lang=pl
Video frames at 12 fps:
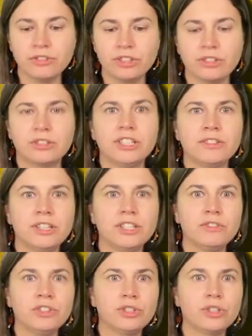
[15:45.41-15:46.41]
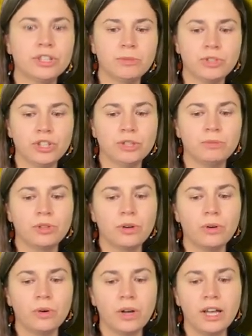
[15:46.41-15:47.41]
W 1993
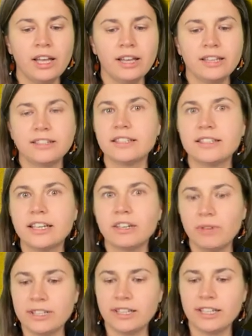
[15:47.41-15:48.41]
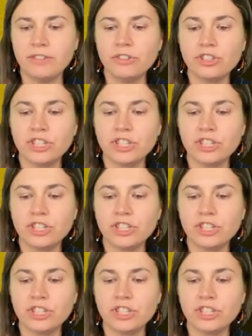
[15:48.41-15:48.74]
roku Cezary Łazarewicz